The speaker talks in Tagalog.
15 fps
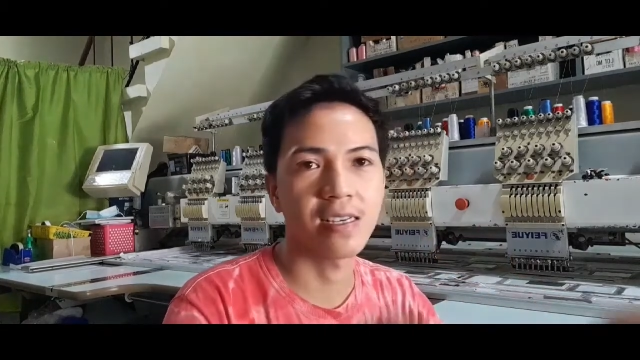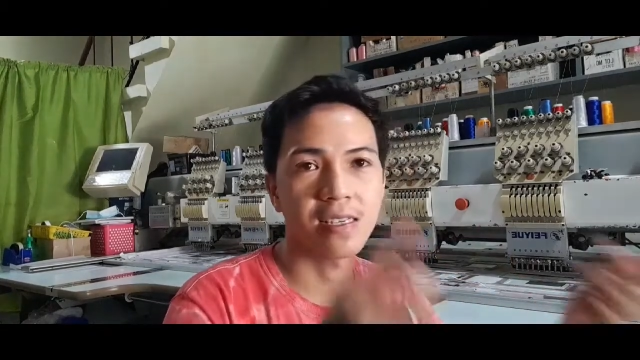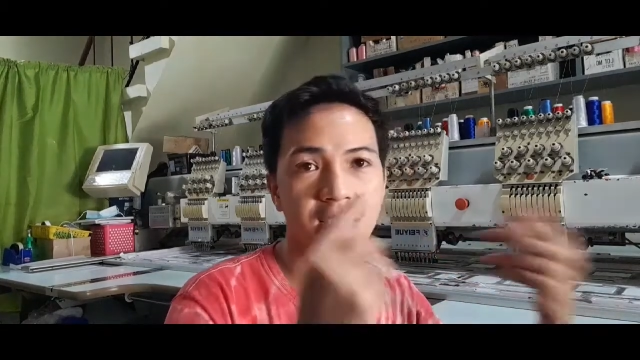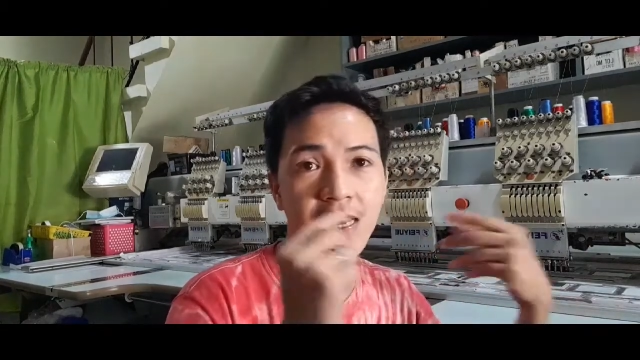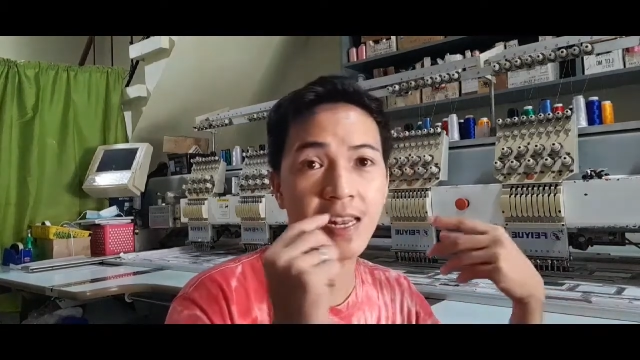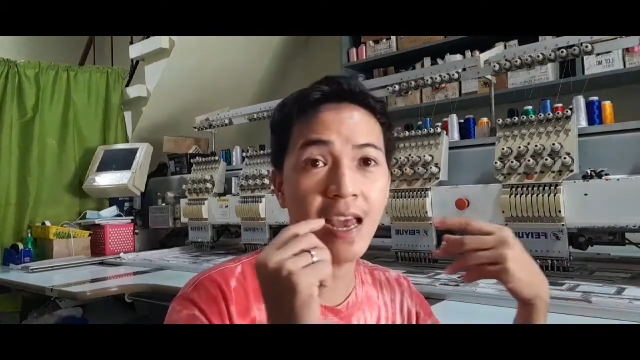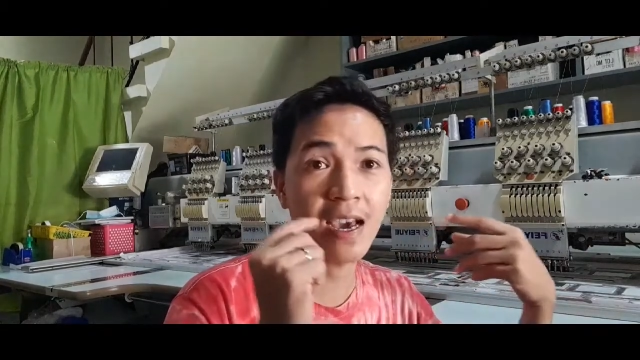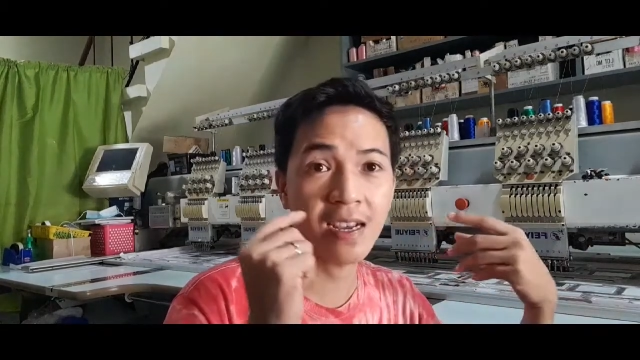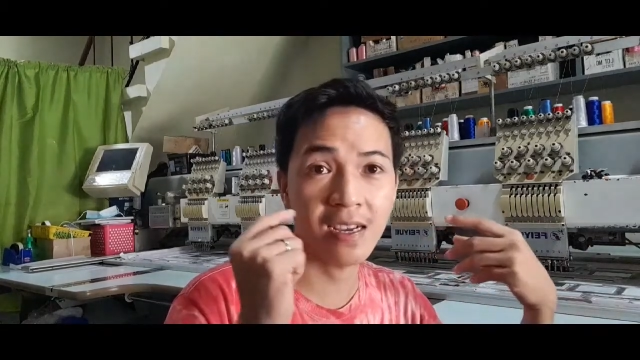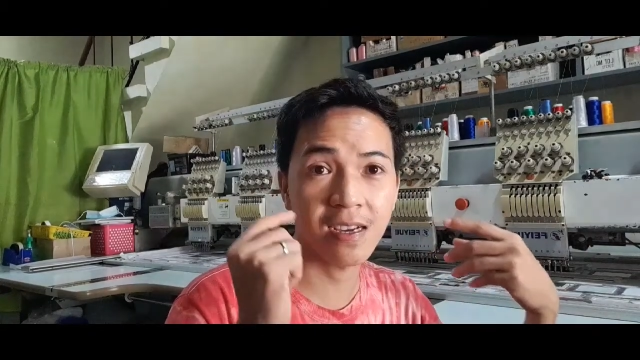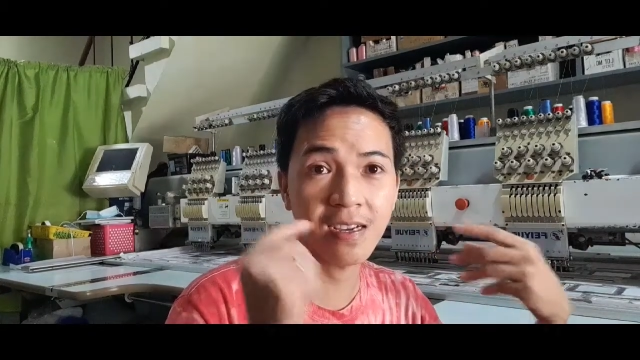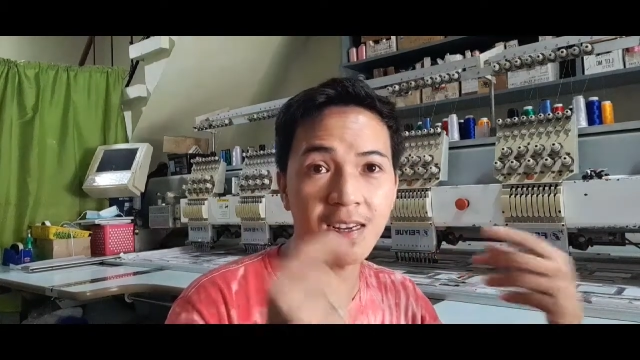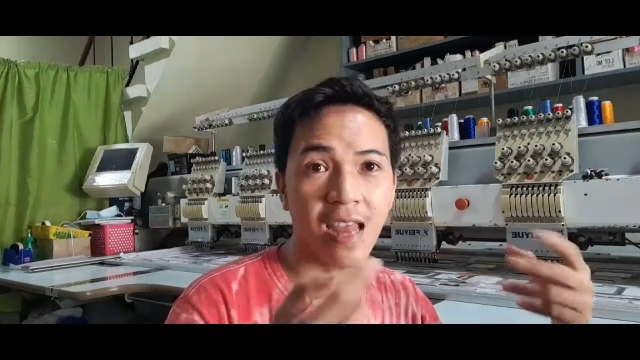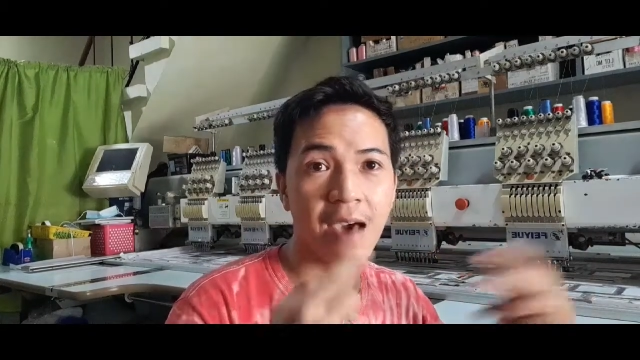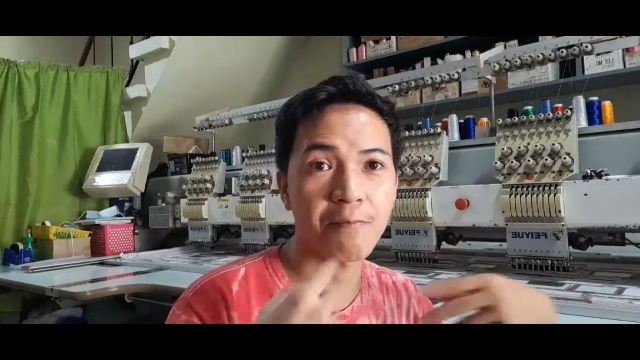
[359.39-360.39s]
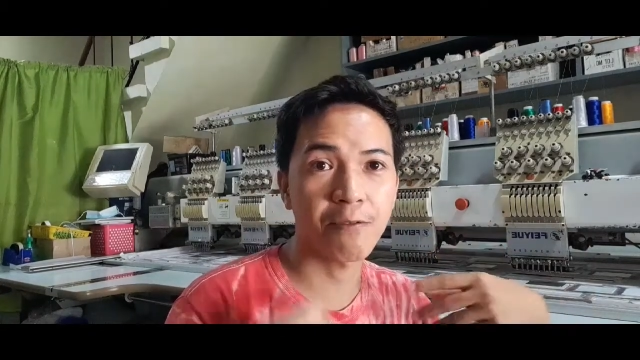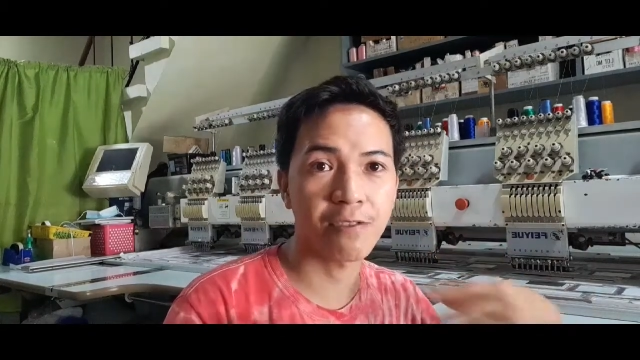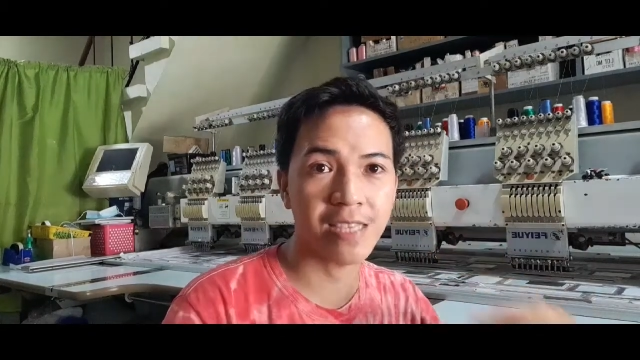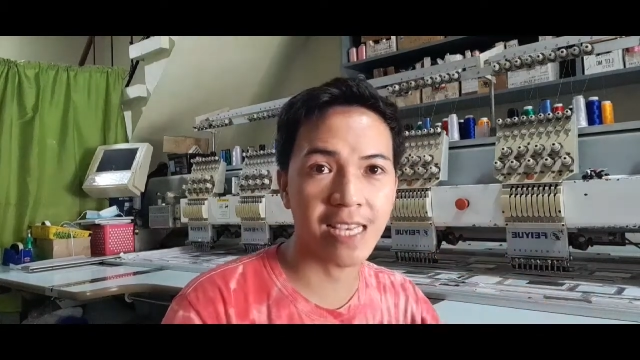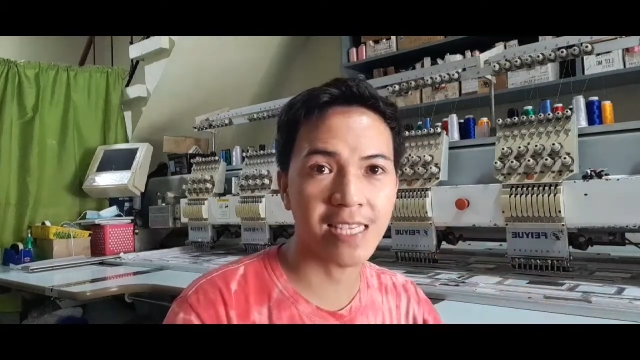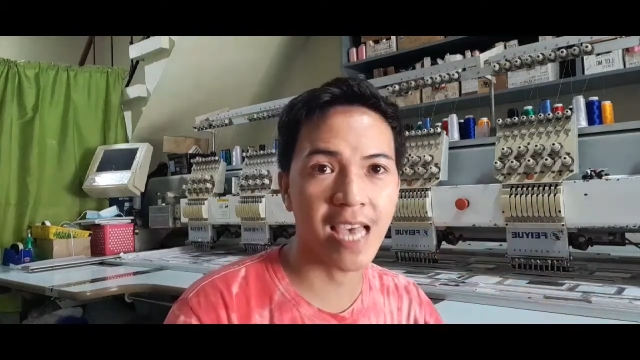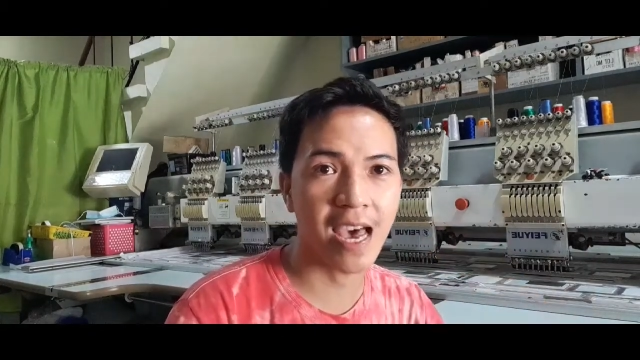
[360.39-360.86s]
silang
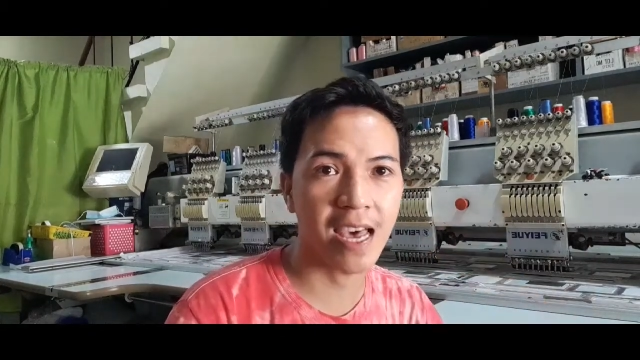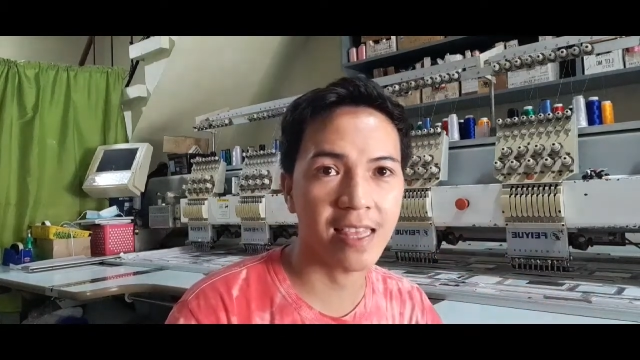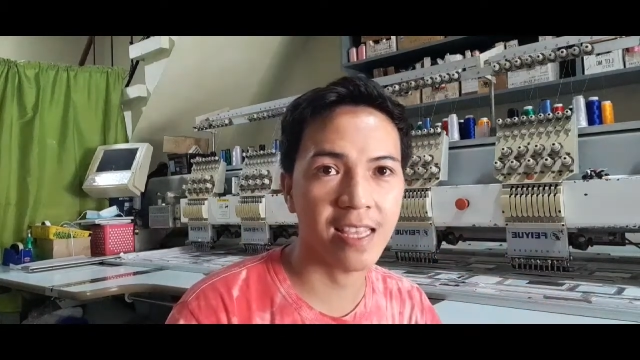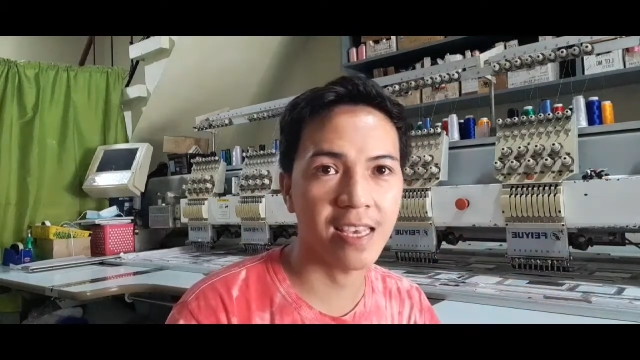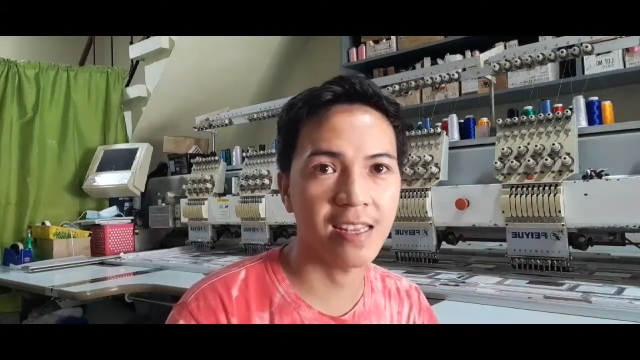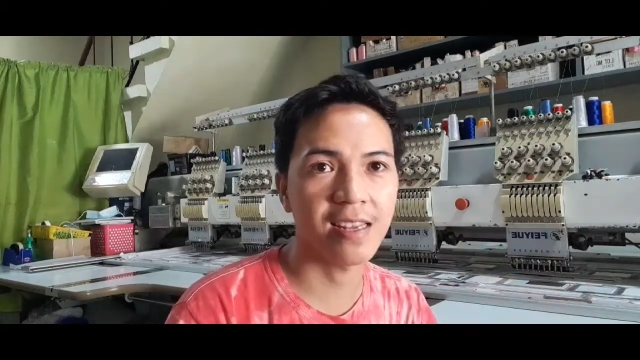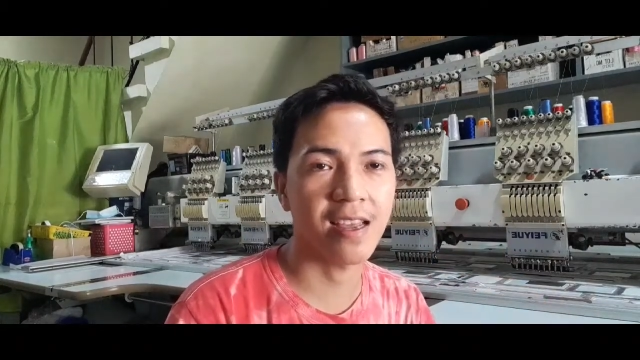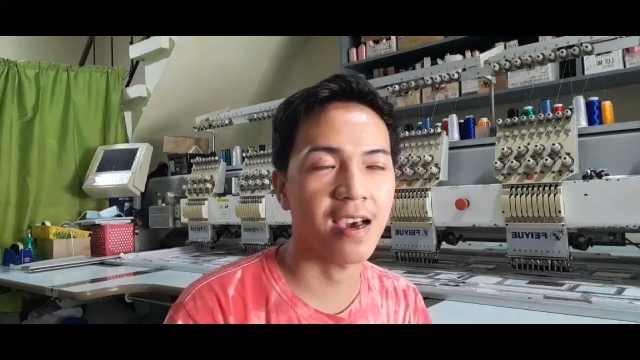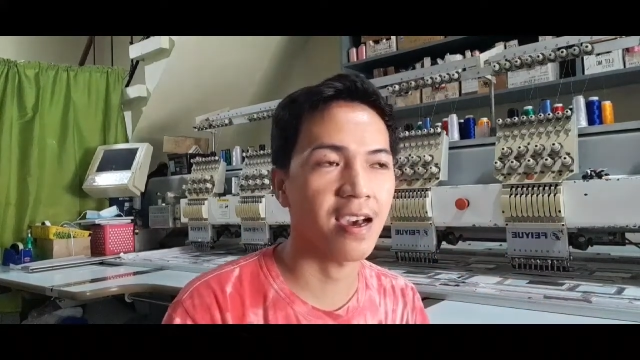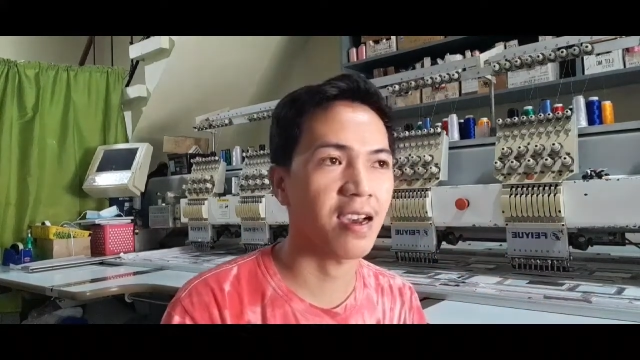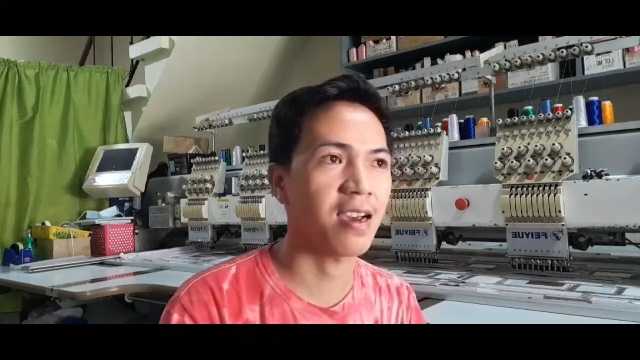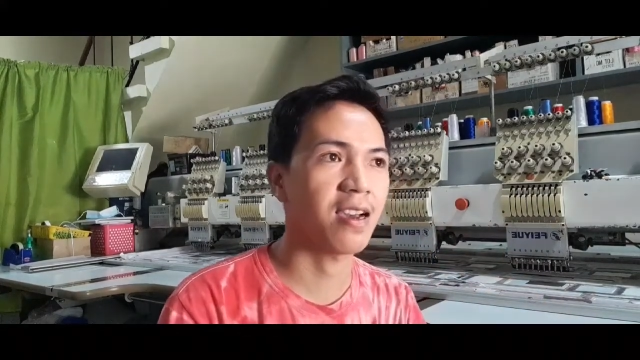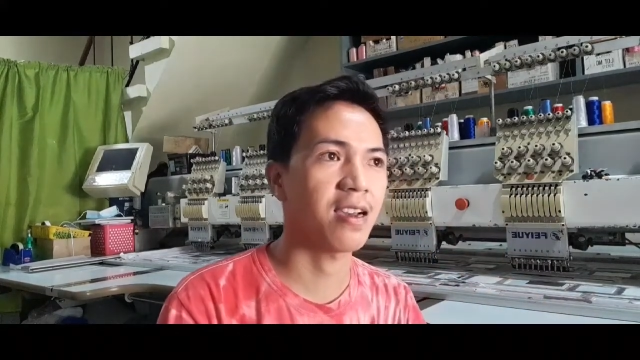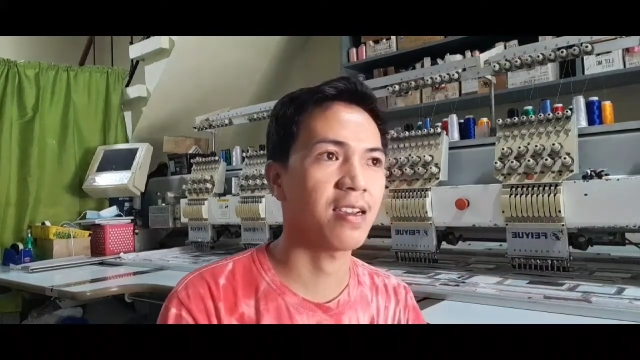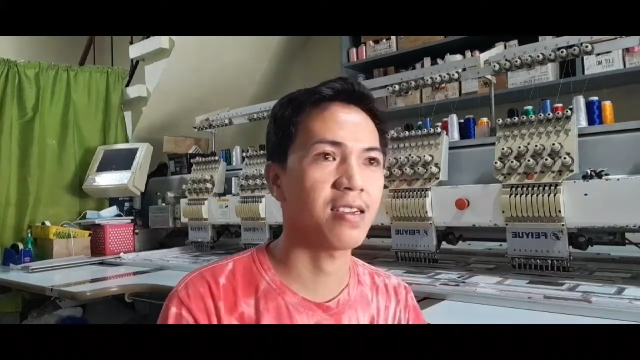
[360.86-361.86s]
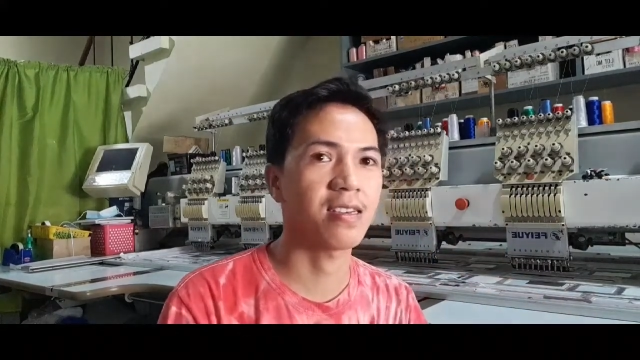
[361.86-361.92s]
napunta sa atin uh,